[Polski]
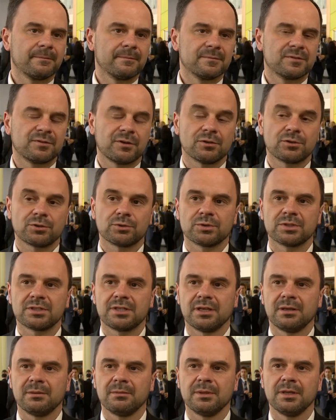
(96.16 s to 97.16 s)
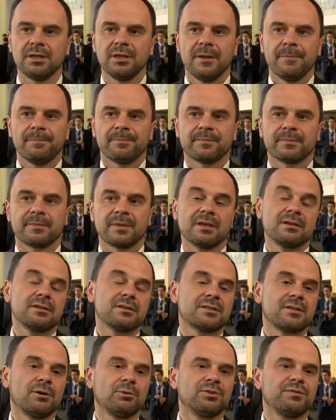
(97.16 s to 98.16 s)
w związku z tym mm,
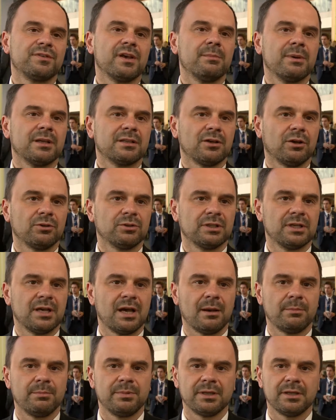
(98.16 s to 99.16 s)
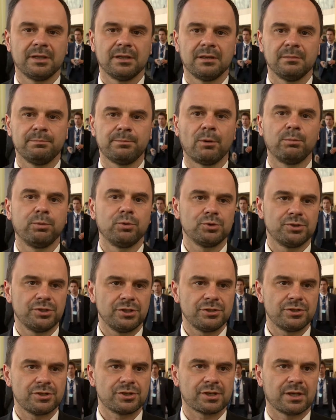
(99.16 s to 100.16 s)
są dwie metody, aby
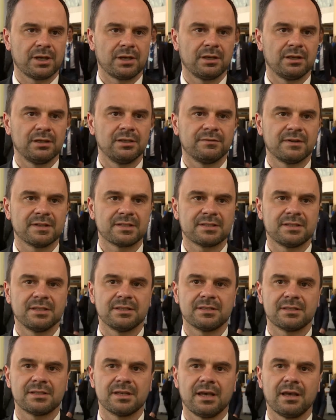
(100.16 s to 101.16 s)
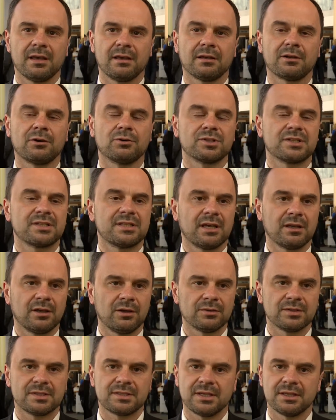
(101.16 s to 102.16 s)
pobudzić e, inwestycje
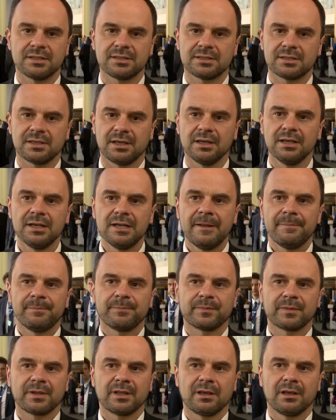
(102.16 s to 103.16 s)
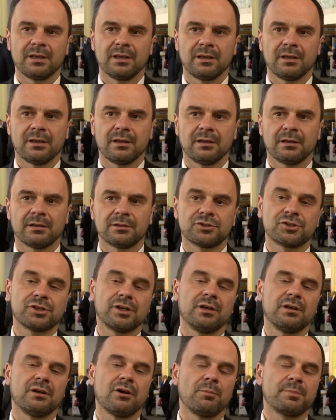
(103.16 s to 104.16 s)
korzystające z e,
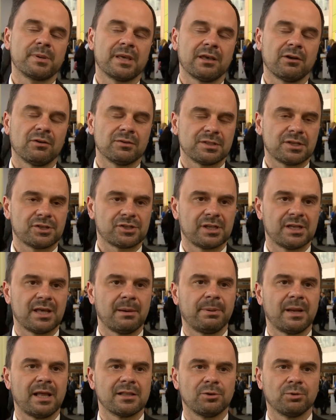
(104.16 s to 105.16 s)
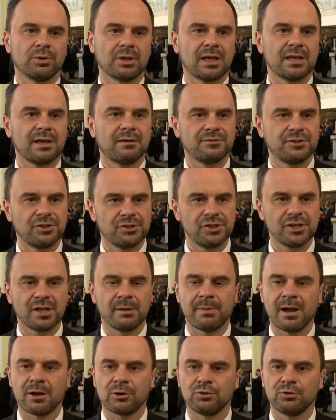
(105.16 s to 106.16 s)
czy opierające się na planie Junckera w dziedzinie
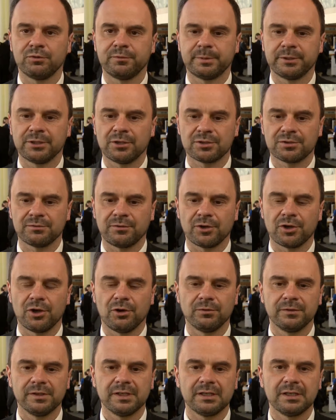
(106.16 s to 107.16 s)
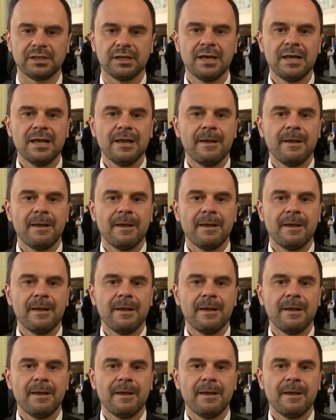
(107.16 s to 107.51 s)
banków prorozwojowych